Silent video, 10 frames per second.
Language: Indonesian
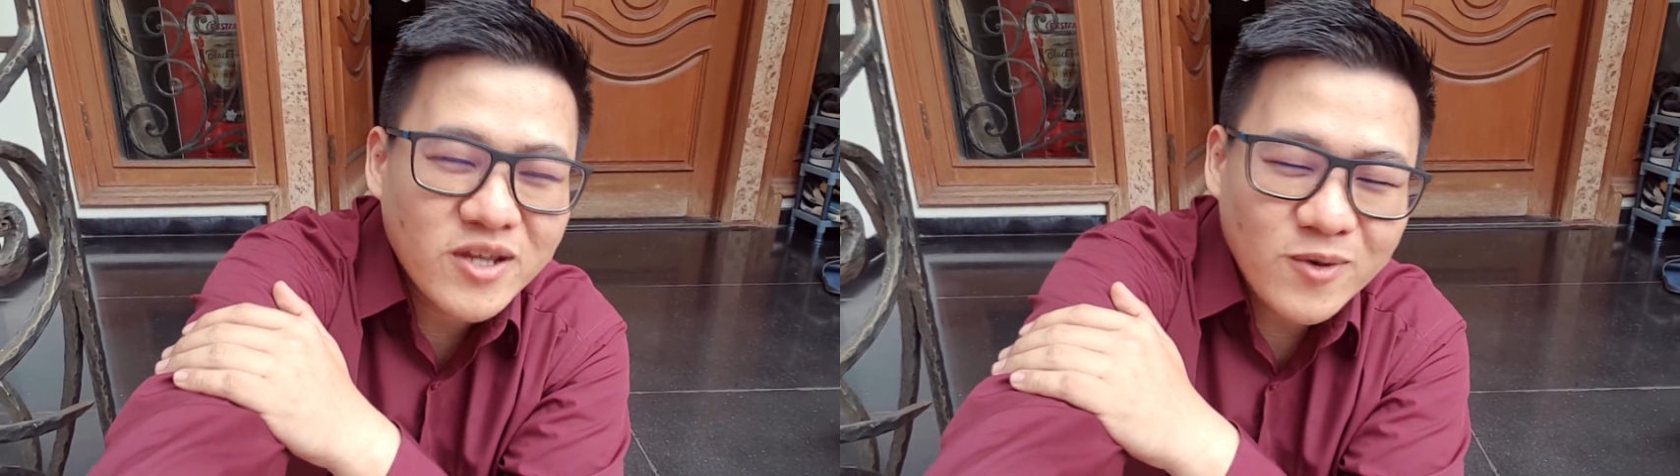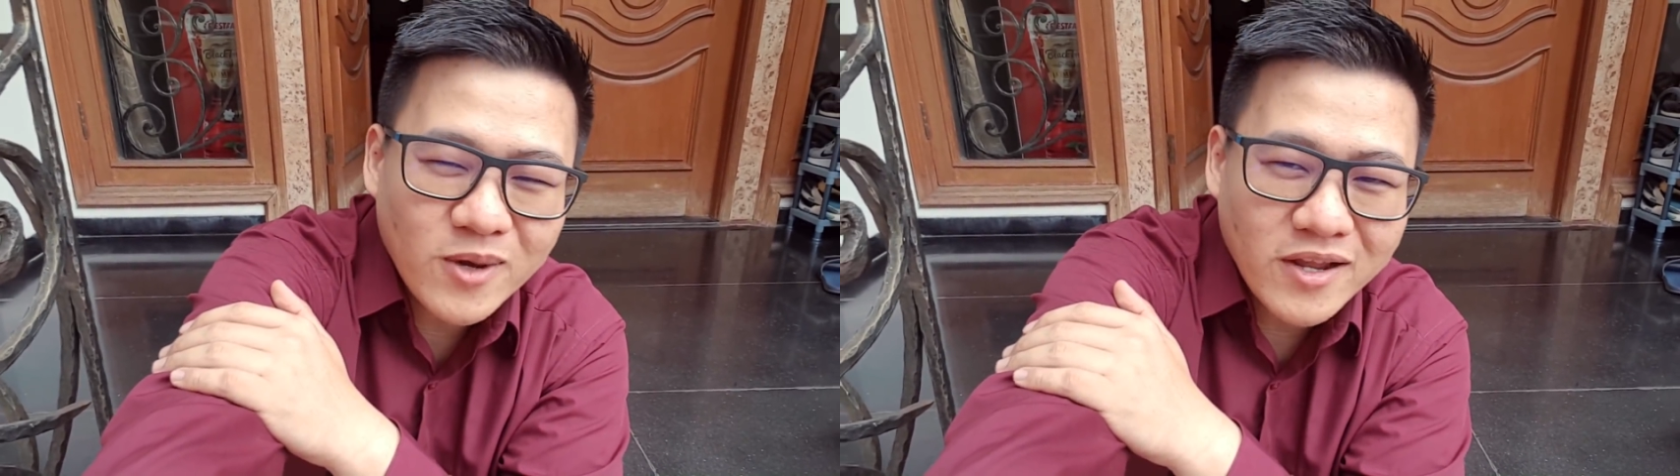
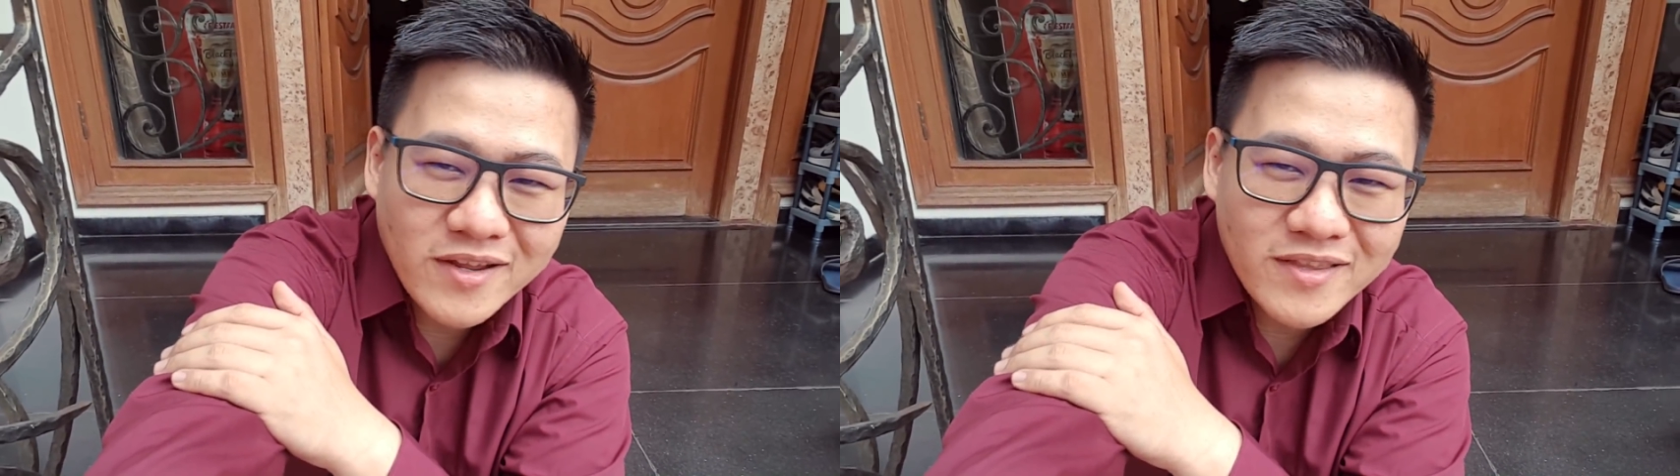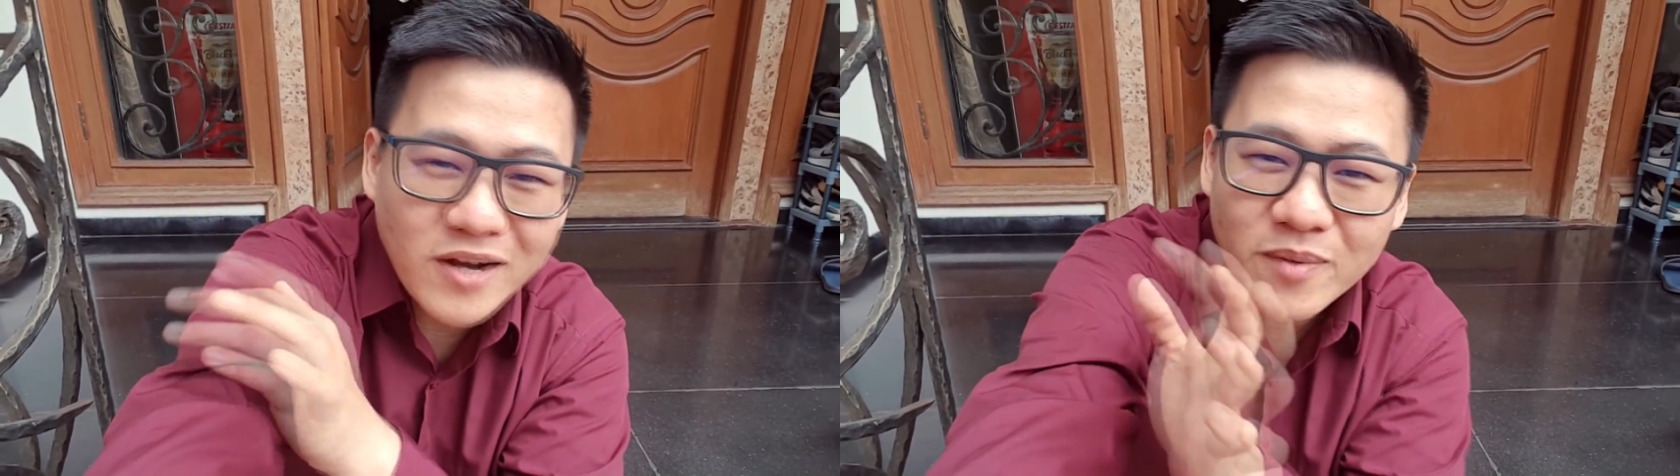yang keluar
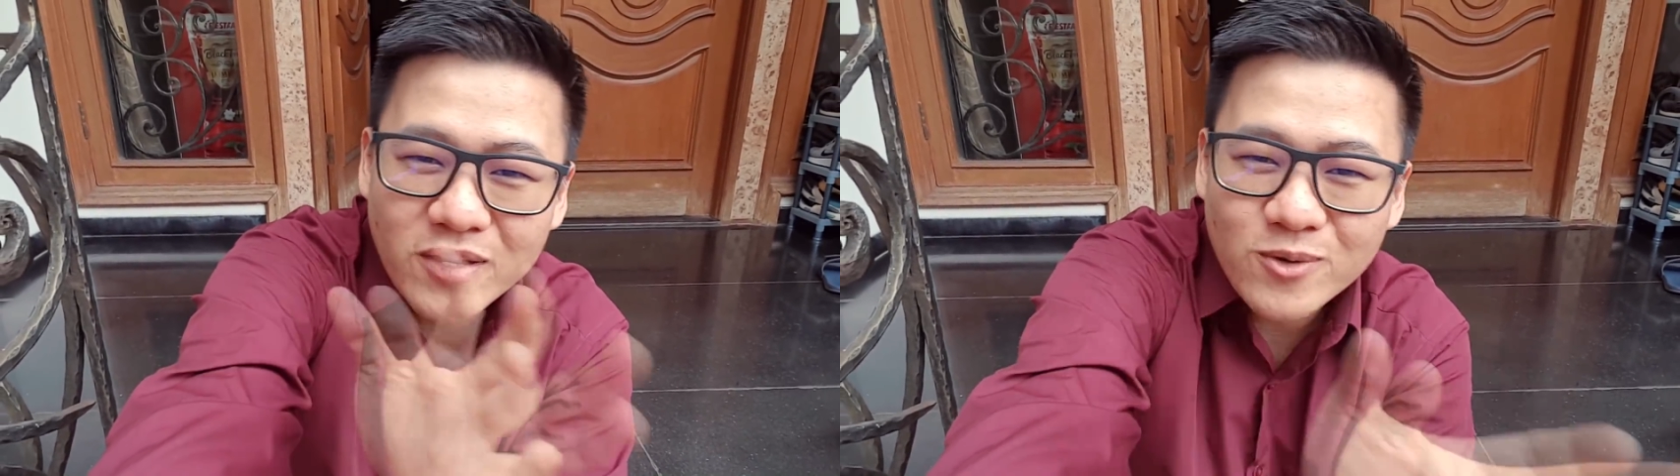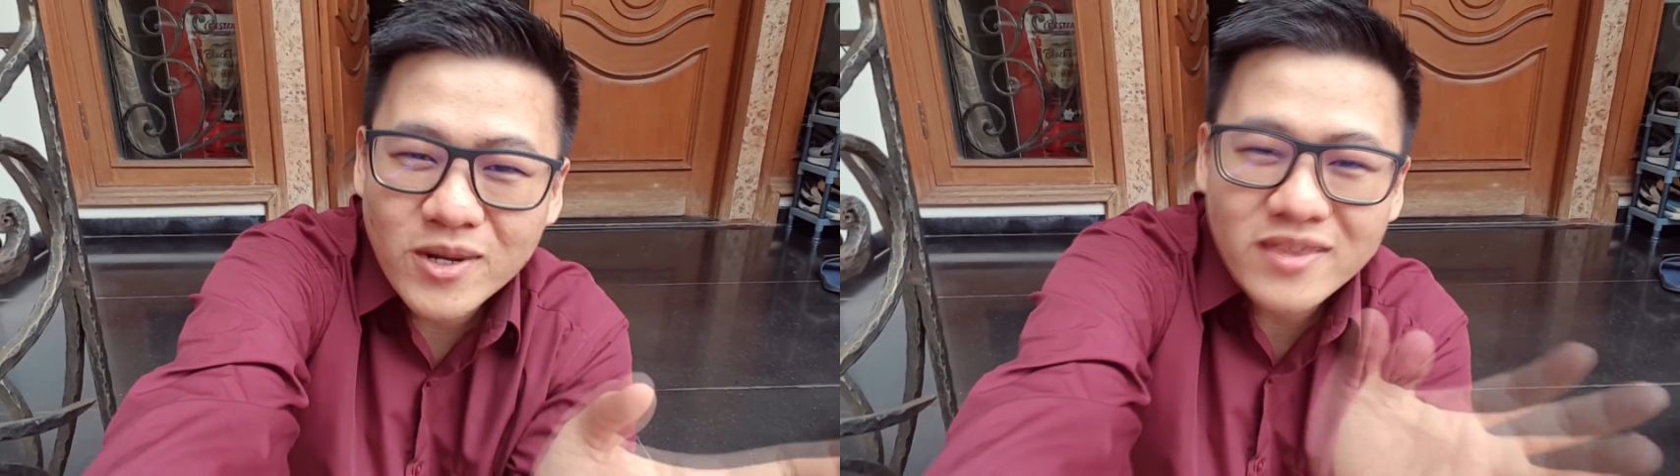karena drama
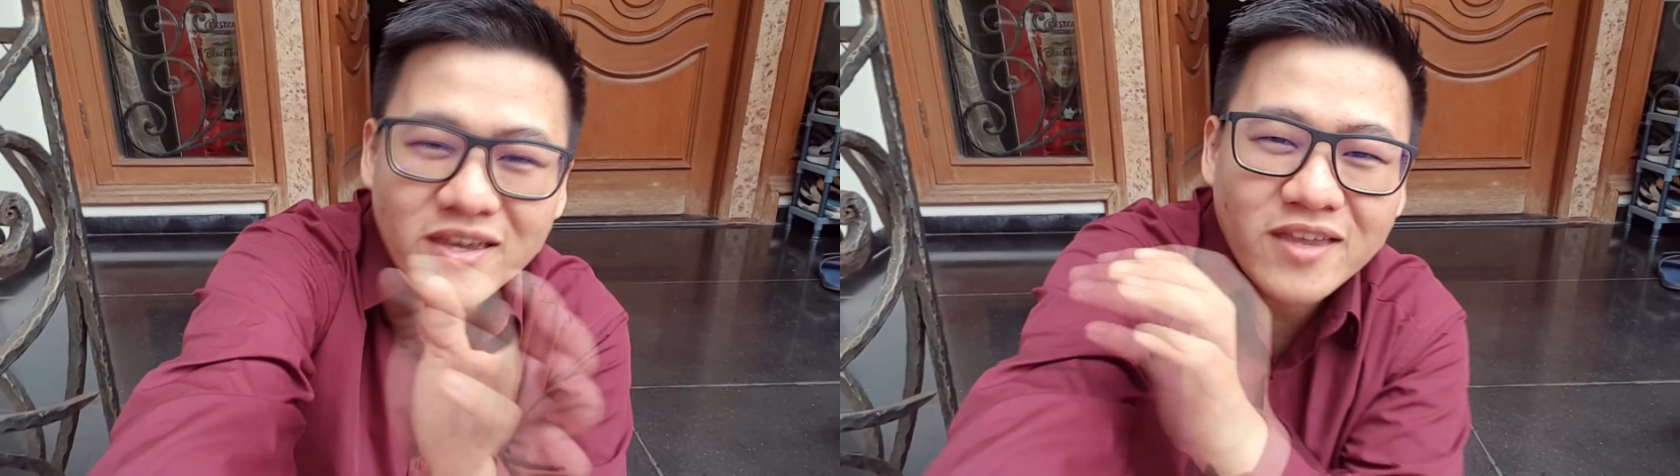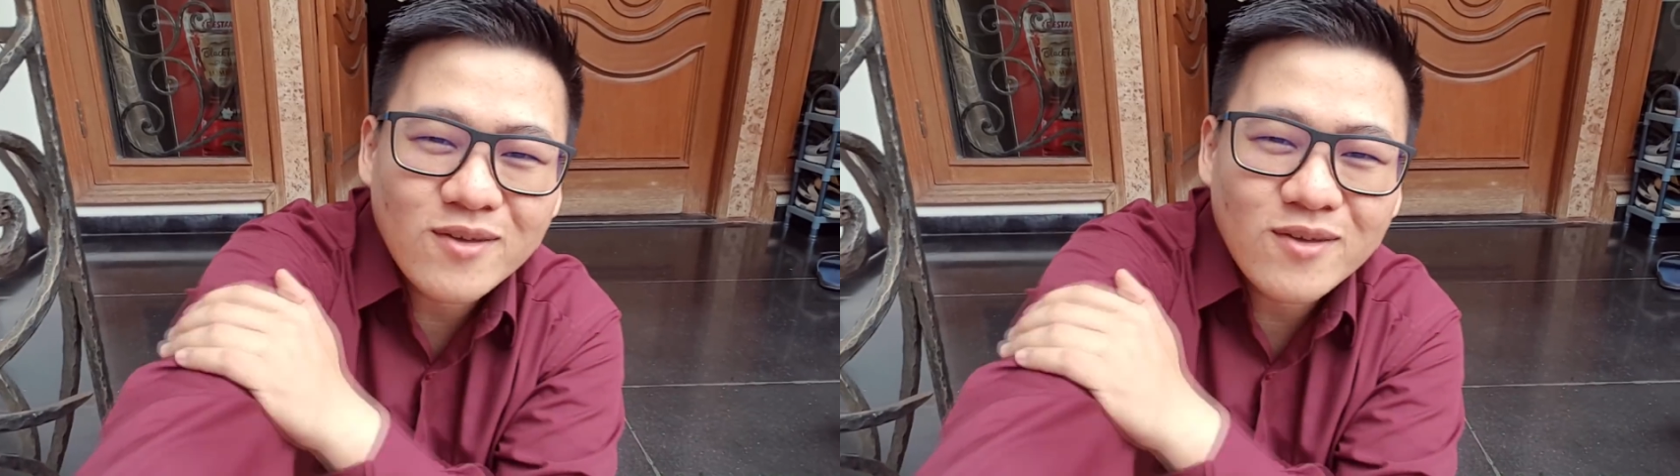no nothing